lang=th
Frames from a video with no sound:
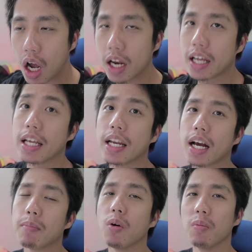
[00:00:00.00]
อะไรอย่างงี้
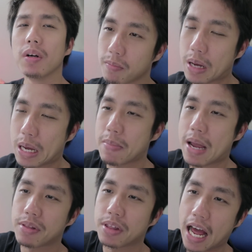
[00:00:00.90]
นะครับผมไอ
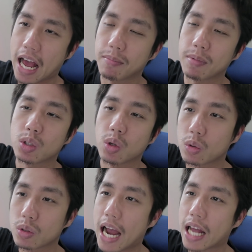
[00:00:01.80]
แม่ปริศนาก็ไปช่วย
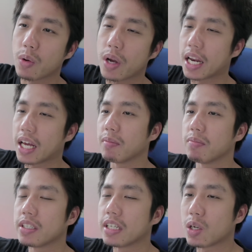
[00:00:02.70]
ลูกชายตัวเองนะครับ
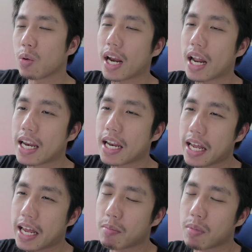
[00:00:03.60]
ซึ่งในจังหวะนั้น
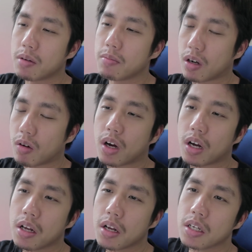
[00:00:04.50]
เองมันก็เหมือนกับว่า
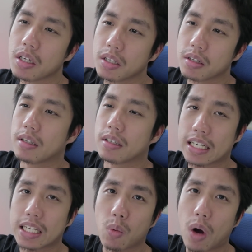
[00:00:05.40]

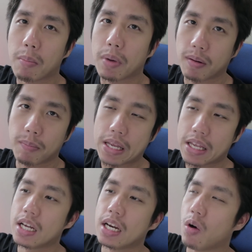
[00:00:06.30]
ในจังหวะเหมือนว่าไป
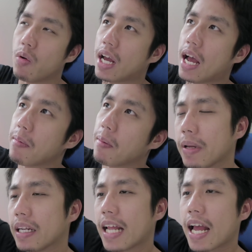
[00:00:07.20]
ยื่นเอาไว้คล้ายว่า
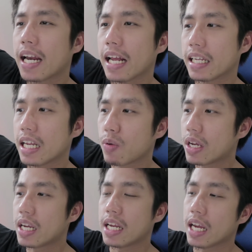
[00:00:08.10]
เป็นแท่งเหล็กที่
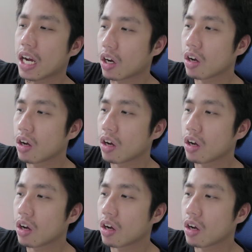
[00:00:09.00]
ไว้เขี่ย